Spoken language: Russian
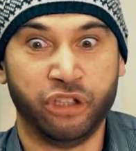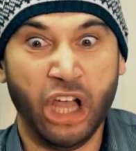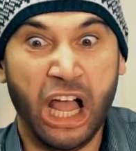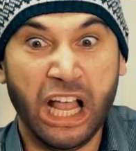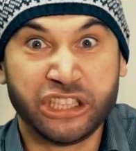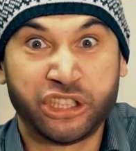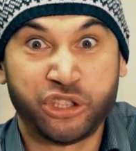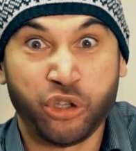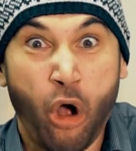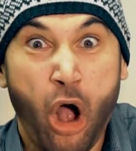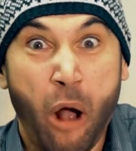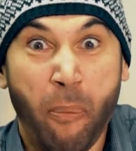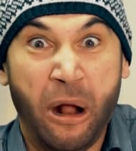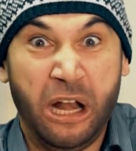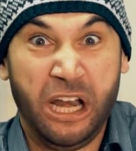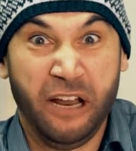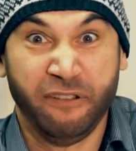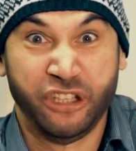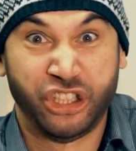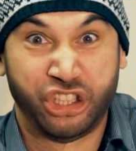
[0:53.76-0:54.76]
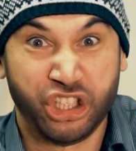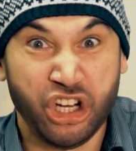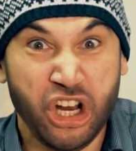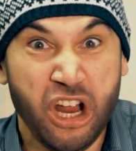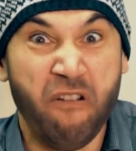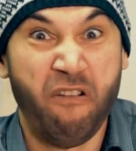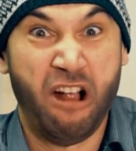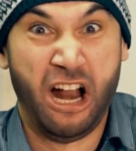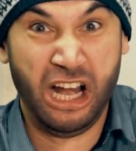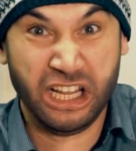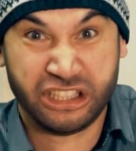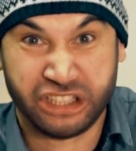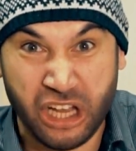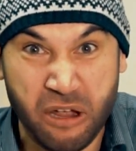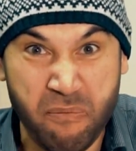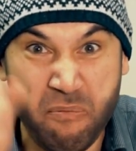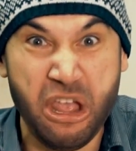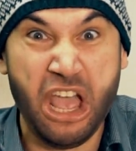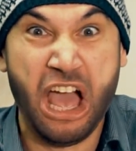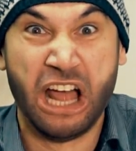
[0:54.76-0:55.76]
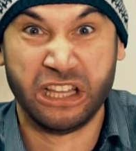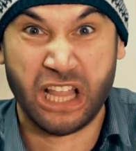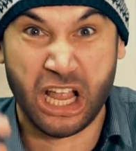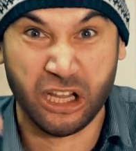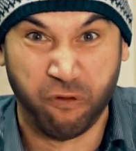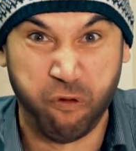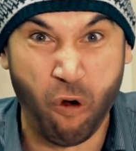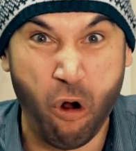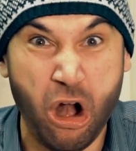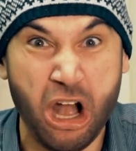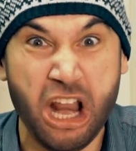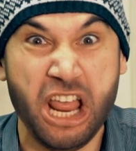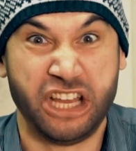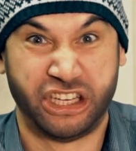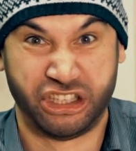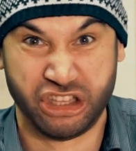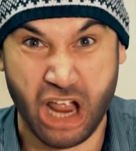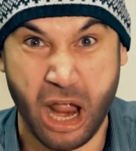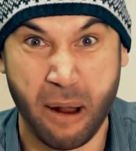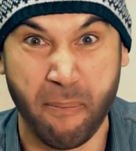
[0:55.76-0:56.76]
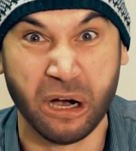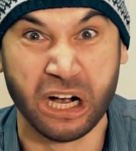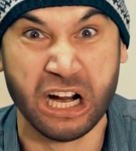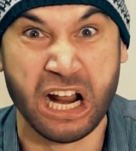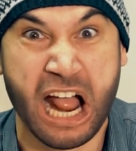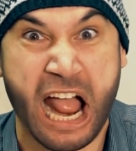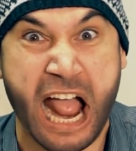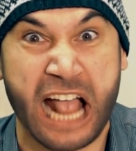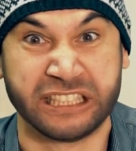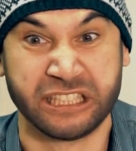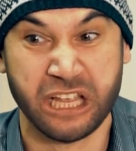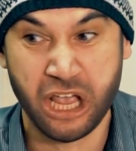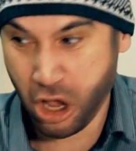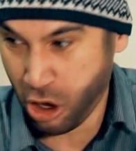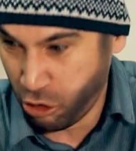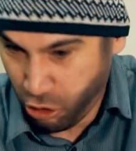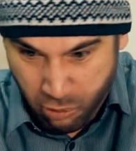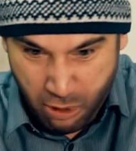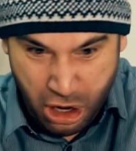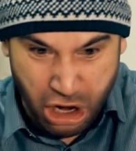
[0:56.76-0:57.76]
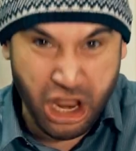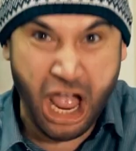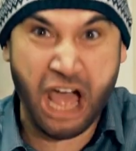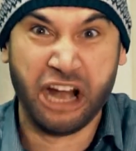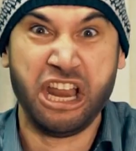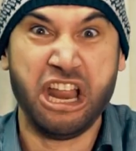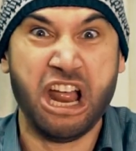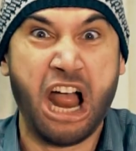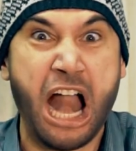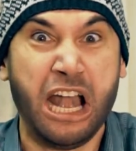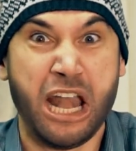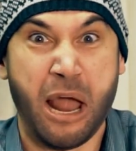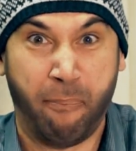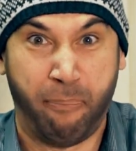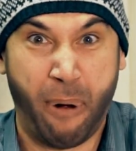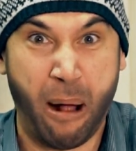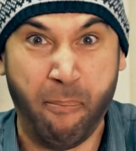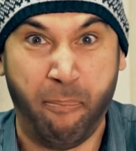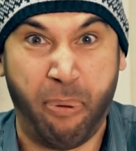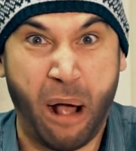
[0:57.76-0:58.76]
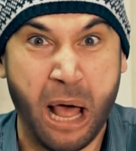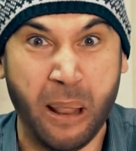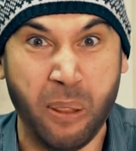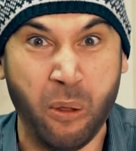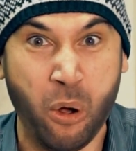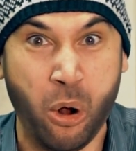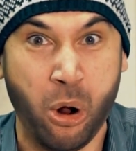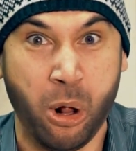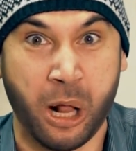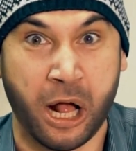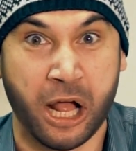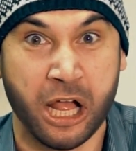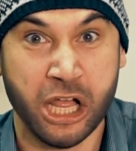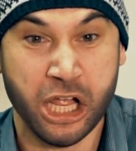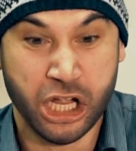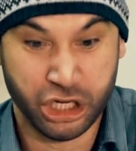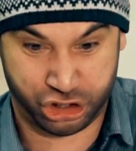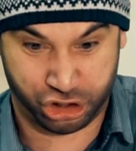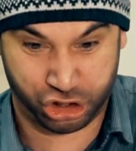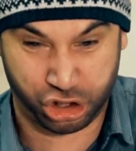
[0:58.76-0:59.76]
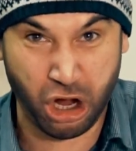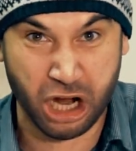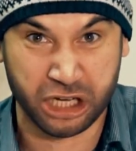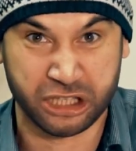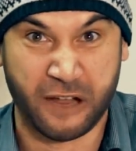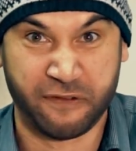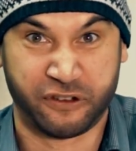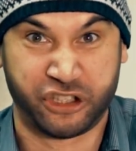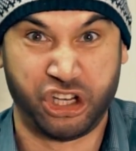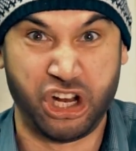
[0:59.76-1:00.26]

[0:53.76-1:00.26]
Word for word: Да Соболев лживая, лицемерная, двуличная мразь! Ну меня реально бомбануло! Чертов